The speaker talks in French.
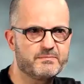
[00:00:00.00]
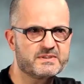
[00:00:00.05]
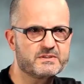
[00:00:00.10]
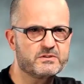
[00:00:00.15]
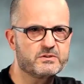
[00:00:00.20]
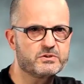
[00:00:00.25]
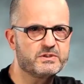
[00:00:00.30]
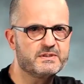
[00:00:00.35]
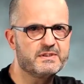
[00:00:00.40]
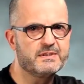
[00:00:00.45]
Parce
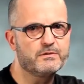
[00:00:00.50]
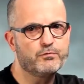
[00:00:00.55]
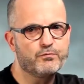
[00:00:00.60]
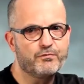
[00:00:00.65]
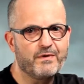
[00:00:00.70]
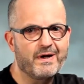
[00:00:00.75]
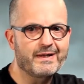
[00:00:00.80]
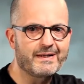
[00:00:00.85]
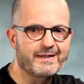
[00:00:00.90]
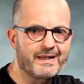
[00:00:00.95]
que j'ai
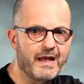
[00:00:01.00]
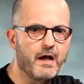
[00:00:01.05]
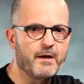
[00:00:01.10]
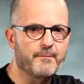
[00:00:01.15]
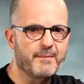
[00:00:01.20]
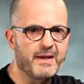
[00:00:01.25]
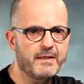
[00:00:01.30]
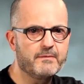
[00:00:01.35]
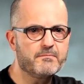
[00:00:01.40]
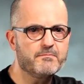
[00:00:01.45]
découvert quand
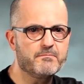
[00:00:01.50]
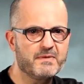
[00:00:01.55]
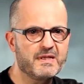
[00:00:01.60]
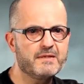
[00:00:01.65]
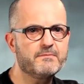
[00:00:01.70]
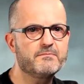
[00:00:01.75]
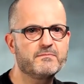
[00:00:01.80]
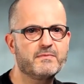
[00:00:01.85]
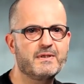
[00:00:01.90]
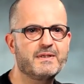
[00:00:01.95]
même,
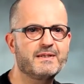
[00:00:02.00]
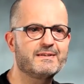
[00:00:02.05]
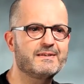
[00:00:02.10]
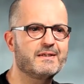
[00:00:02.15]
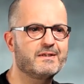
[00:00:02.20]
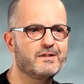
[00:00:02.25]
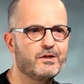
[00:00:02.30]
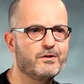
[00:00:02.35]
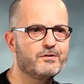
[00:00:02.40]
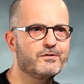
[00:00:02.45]
même à
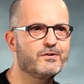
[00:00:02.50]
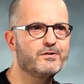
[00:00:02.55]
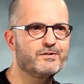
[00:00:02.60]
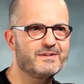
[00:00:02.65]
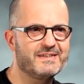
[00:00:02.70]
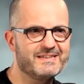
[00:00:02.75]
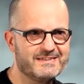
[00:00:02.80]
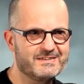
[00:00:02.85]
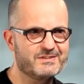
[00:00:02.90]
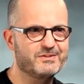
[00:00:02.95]
l'intérieur
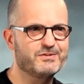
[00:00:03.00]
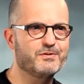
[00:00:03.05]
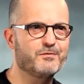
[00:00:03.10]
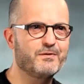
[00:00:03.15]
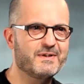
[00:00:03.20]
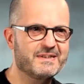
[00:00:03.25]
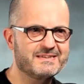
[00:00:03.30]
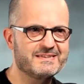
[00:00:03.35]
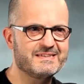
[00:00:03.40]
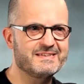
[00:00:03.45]
d'une
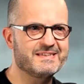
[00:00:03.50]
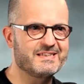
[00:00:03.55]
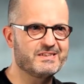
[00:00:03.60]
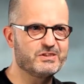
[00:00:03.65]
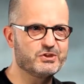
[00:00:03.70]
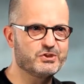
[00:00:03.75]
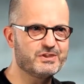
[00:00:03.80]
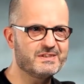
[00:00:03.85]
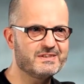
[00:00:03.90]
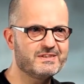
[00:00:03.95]
institution assez
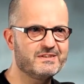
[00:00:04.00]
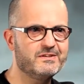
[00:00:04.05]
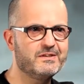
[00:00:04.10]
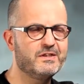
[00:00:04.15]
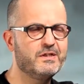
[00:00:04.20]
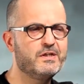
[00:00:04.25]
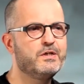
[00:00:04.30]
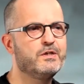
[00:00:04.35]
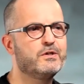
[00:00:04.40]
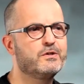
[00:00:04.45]
rigide,
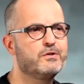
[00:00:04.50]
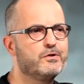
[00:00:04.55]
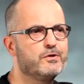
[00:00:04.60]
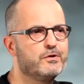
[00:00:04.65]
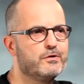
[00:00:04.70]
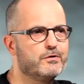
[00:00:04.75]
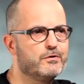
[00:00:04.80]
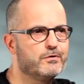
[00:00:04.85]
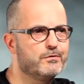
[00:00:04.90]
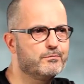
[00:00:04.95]

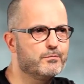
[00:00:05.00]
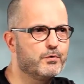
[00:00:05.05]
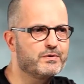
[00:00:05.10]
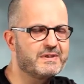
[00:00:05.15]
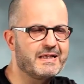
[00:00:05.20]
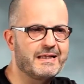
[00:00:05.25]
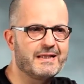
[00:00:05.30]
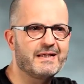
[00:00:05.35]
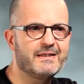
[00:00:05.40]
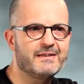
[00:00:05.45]
que mon
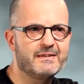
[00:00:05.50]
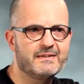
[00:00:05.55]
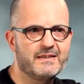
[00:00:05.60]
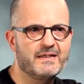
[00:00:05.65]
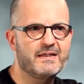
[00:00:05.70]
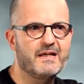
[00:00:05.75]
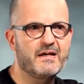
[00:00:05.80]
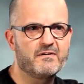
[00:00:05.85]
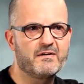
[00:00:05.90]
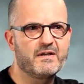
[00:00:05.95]
talent
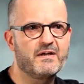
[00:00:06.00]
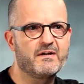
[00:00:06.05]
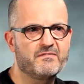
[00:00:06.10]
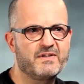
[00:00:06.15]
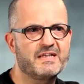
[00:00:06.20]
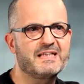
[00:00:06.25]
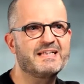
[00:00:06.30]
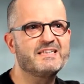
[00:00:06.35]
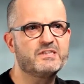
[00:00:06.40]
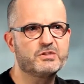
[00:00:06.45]
était
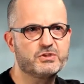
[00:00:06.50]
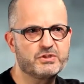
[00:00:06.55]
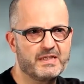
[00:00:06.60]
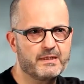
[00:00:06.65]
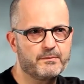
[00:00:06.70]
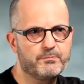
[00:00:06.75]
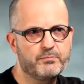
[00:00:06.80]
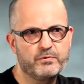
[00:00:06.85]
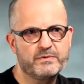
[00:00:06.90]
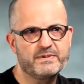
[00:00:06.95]
envers les
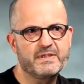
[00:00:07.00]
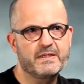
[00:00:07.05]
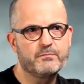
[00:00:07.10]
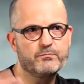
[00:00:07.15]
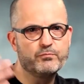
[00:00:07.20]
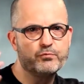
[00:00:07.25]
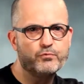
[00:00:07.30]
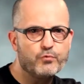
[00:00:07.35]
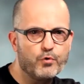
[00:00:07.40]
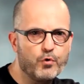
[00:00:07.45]
gens, pas dans le
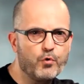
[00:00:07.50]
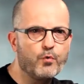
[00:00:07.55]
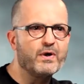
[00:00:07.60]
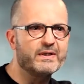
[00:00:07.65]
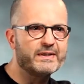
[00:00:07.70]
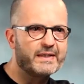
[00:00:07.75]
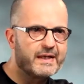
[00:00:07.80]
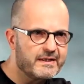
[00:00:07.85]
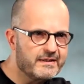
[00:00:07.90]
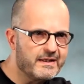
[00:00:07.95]
bureau
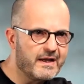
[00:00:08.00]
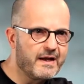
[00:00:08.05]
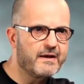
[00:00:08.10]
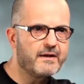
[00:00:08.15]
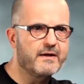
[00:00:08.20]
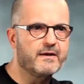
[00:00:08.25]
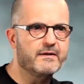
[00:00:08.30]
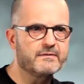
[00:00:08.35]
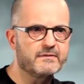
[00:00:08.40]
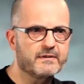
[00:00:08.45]
en
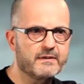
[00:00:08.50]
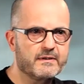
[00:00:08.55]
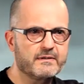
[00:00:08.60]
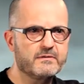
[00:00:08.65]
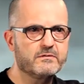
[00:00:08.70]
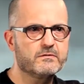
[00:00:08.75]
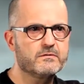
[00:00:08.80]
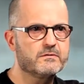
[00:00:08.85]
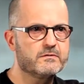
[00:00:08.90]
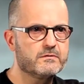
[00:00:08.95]
arrière en
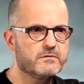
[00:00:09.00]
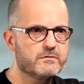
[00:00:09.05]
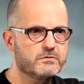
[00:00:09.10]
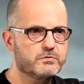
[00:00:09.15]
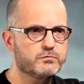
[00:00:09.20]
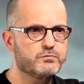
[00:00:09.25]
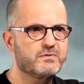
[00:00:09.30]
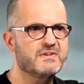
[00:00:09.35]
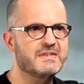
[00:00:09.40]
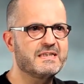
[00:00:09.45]
train de,
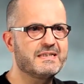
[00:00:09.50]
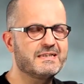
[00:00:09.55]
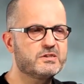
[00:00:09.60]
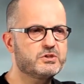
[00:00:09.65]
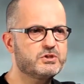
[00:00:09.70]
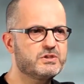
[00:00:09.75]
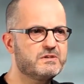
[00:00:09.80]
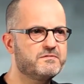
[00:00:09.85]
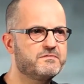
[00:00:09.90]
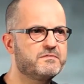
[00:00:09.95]
jouer avec des
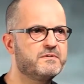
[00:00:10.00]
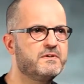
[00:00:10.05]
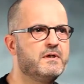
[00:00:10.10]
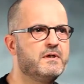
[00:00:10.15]
chiffres.